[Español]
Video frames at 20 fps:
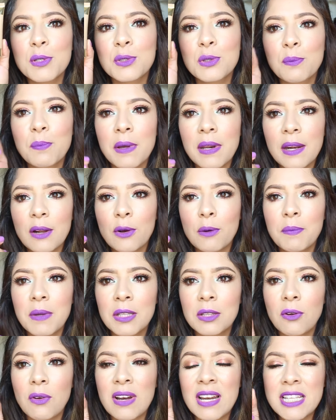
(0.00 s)
súper
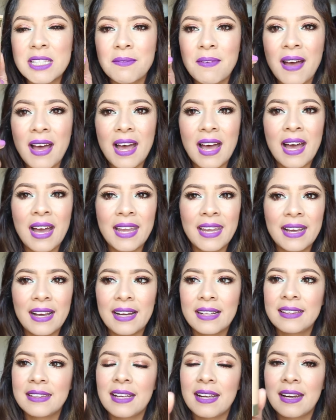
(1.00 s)
recomiendo, les va a
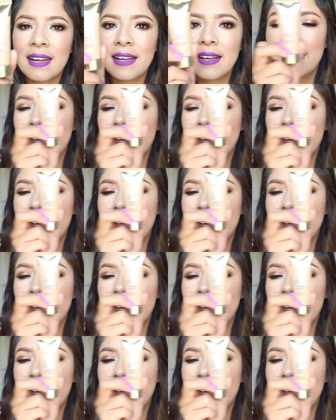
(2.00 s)
encantar.